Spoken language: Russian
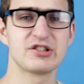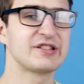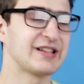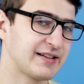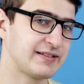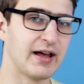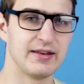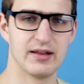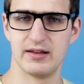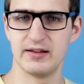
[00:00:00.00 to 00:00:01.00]
же,
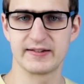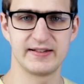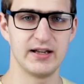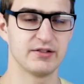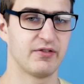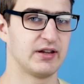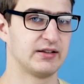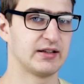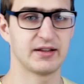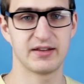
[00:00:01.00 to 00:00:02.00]
создание и исследование
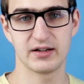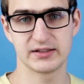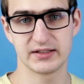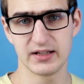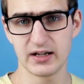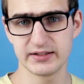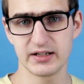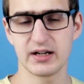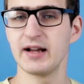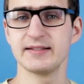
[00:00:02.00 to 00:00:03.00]
на таких
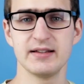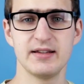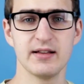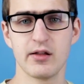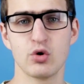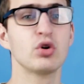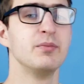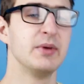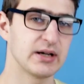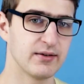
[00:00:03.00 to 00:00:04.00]
детекторах – это дело рук
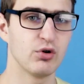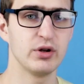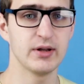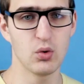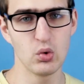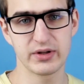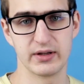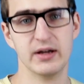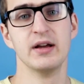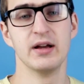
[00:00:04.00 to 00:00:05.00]
мировой
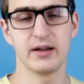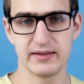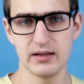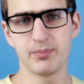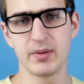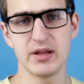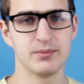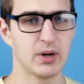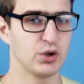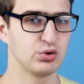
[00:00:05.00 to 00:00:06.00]
науки, где
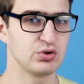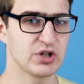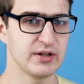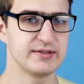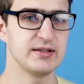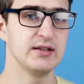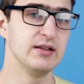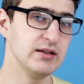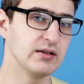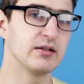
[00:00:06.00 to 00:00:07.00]
принимают участие
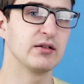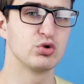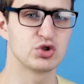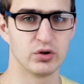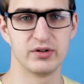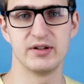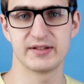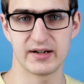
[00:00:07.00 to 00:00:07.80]
и ученые из